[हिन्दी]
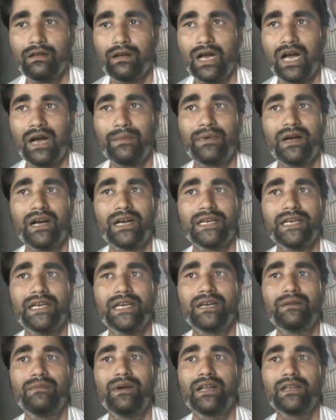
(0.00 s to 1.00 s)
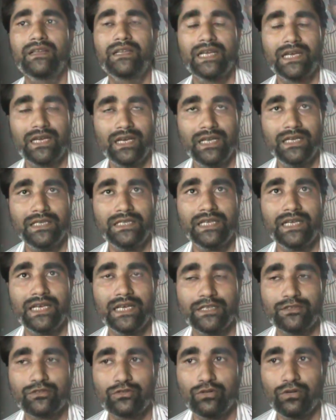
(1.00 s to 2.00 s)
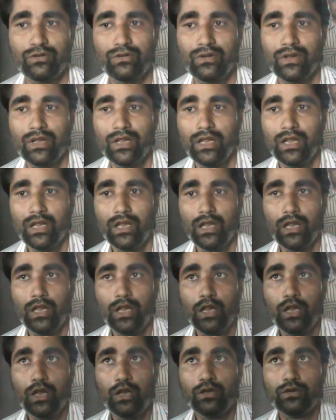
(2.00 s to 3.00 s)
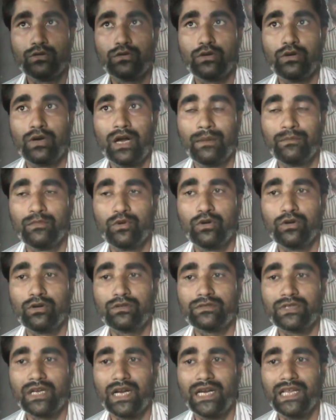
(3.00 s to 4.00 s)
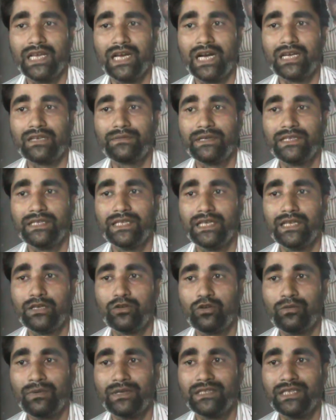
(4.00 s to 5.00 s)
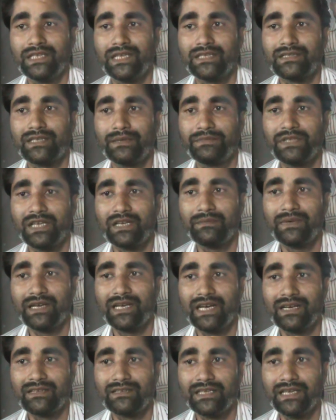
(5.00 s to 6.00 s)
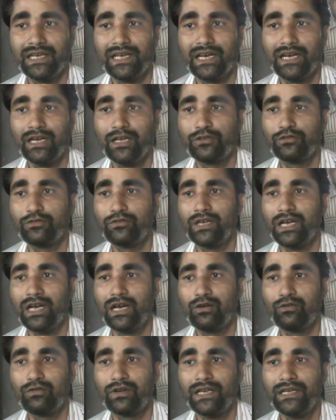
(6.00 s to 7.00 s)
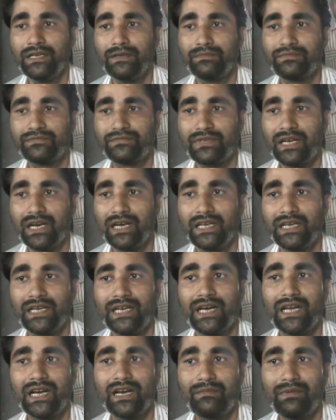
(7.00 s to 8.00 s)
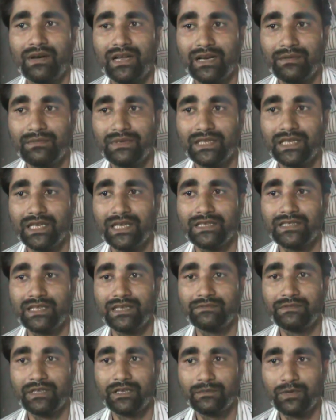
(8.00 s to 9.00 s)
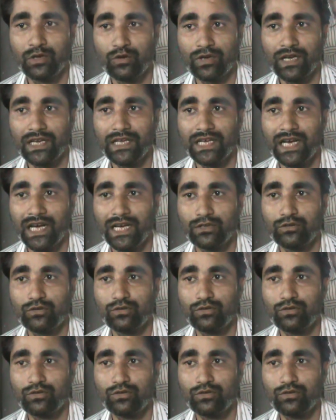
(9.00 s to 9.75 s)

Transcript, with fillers: आप आके एक बार देख लीजिए इसको तो हम लोग साढ़े आठ बजे नौ बजे के समथिंग में घर से निकले तो यहाँ हो रही साढ़े ग्यारह बारह बजे के समथिंग में हो रही आए तो